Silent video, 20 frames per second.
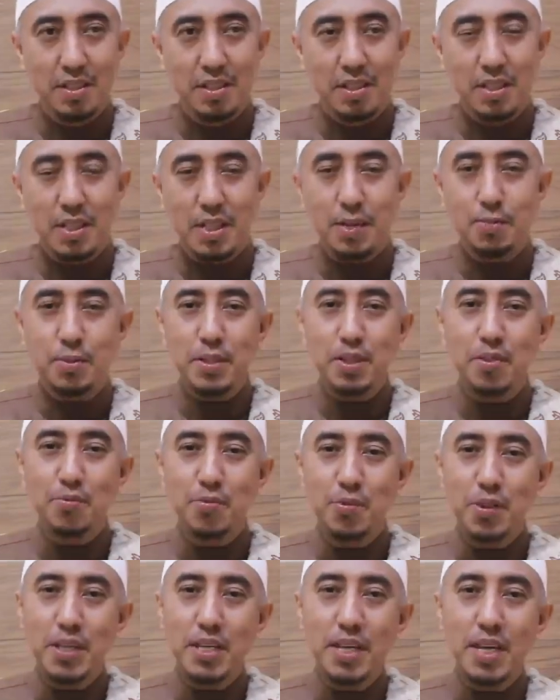kitab-kitab
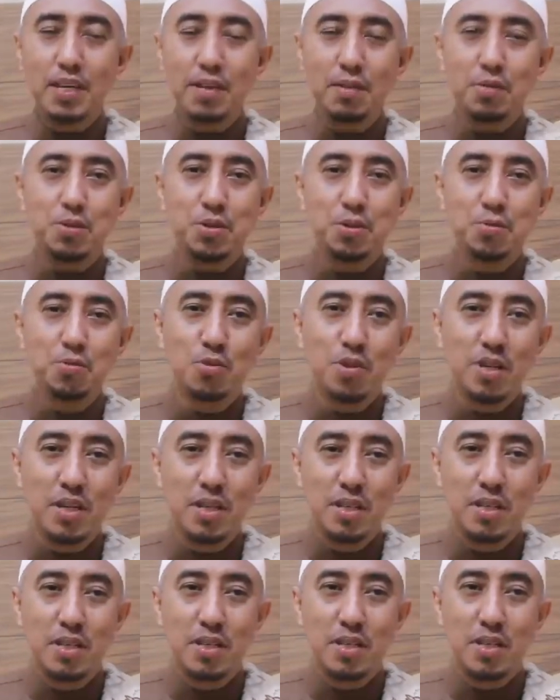fikih itu semua
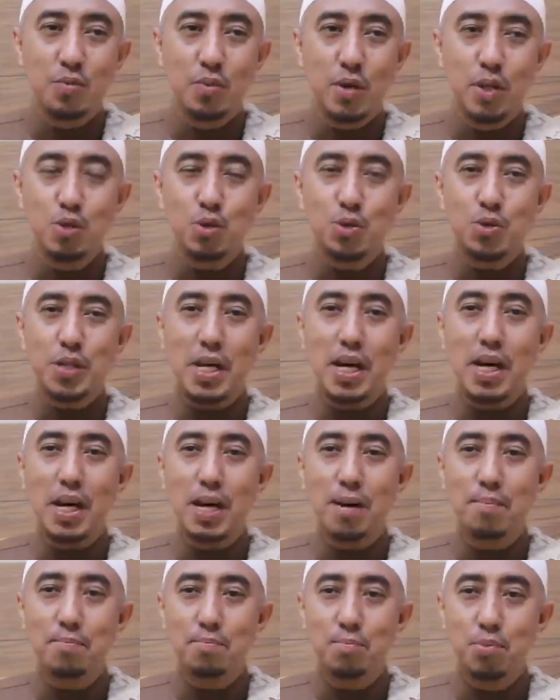wa
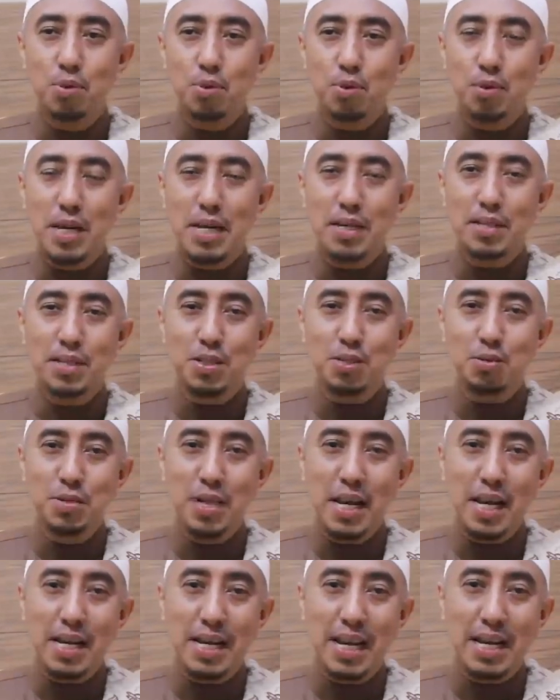yustahabbu dan
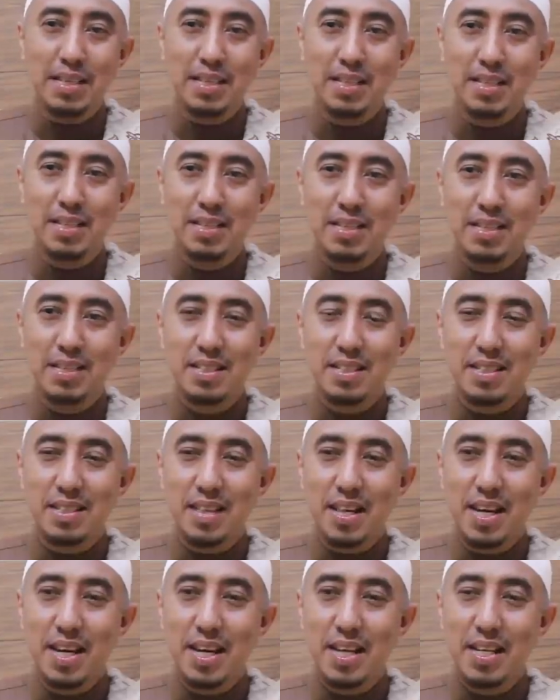disunnahkan
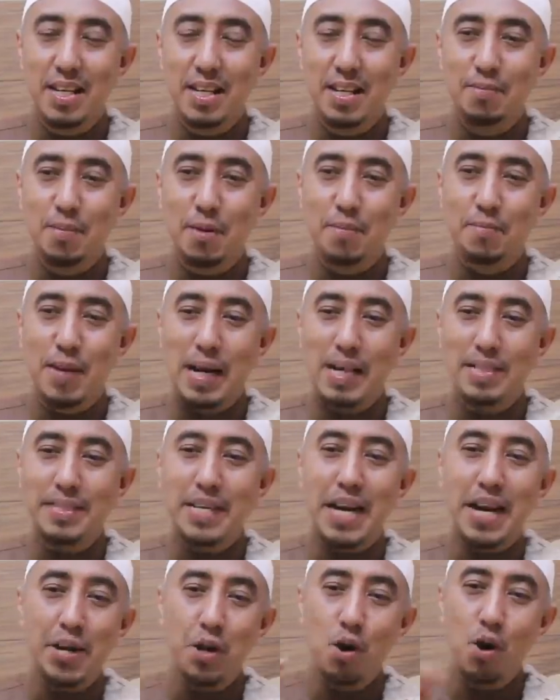ya
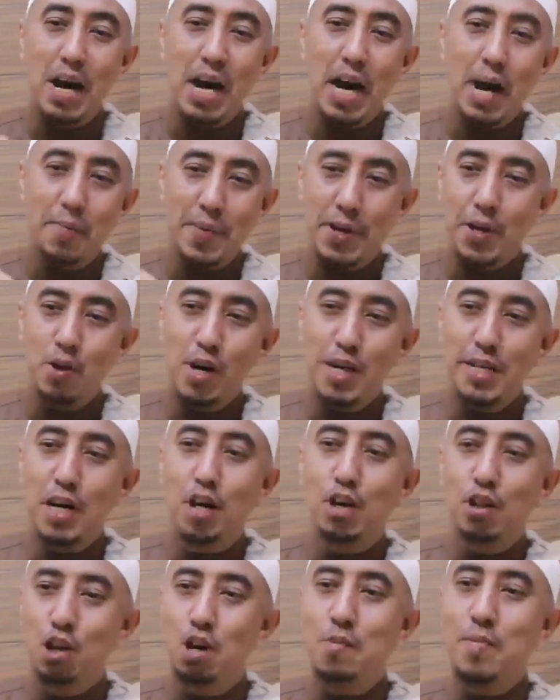membaca doa apa doanya
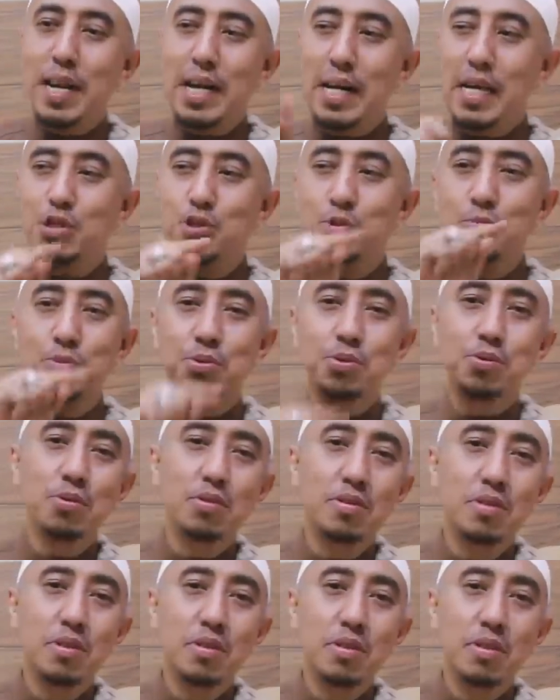Allah malakasumtu
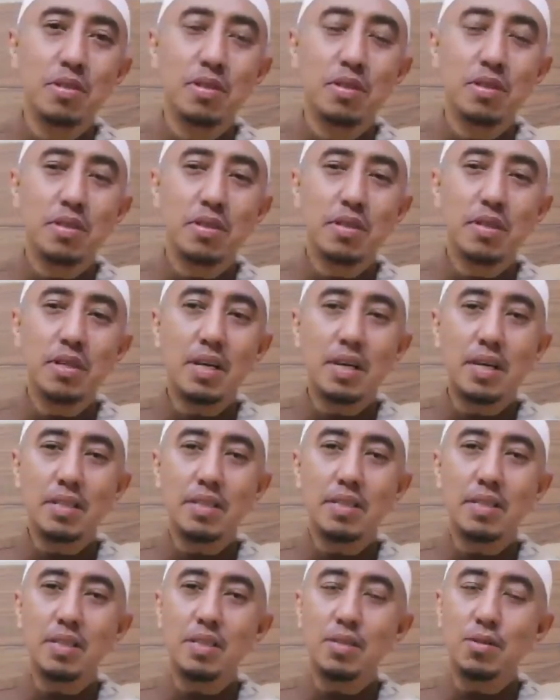jadi
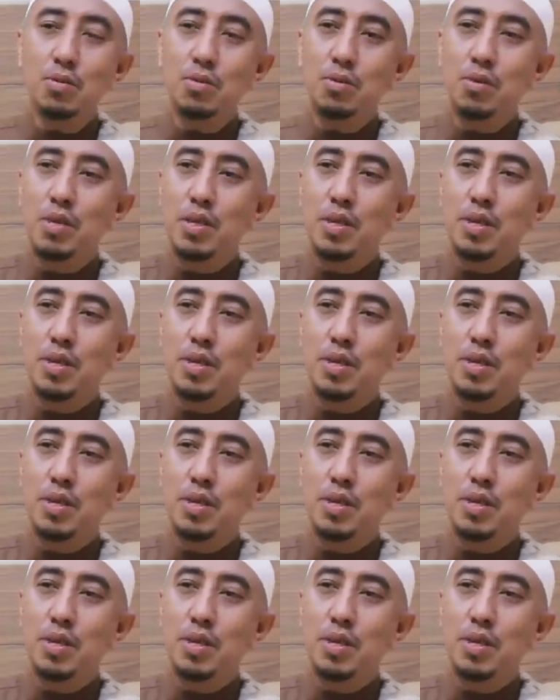hadis itu